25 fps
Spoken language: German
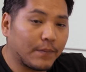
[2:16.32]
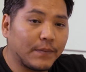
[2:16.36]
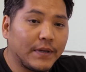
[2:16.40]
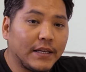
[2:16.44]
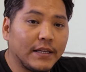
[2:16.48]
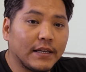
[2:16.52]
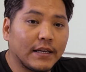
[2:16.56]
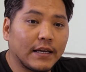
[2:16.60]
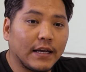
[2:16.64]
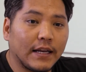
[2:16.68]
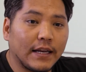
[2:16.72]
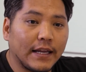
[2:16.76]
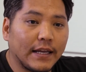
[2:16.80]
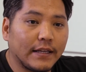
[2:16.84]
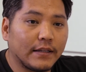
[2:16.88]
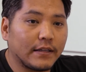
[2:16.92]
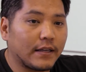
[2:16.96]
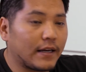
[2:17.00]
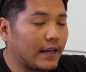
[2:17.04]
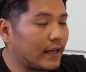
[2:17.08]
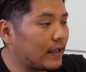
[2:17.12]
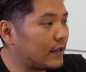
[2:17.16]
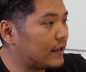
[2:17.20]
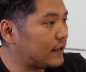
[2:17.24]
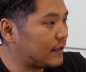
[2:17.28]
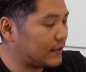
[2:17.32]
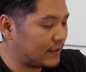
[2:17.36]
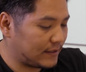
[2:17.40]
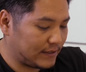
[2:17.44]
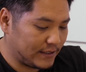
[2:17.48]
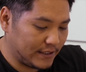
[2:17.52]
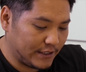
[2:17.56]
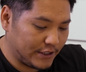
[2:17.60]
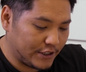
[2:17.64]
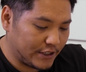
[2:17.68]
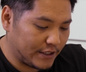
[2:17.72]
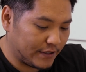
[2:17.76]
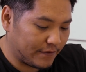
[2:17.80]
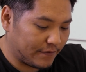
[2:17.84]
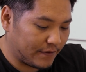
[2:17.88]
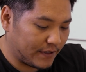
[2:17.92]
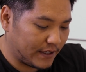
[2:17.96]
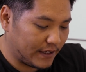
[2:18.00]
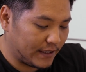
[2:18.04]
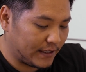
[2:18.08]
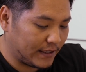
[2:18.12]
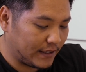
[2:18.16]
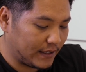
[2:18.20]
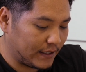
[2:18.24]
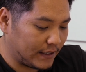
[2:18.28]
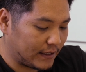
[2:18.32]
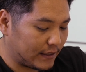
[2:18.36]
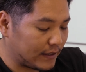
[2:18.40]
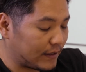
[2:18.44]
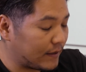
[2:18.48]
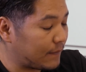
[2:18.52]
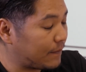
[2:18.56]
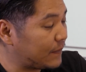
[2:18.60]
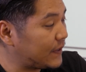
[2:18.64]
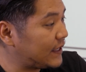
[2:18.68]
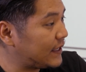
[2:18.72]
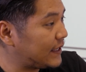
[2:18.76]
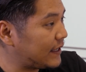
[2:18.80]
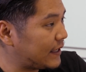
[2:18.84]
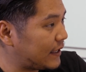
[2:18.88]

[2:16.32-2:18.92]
Ist die Pflegeplanung erstellt und die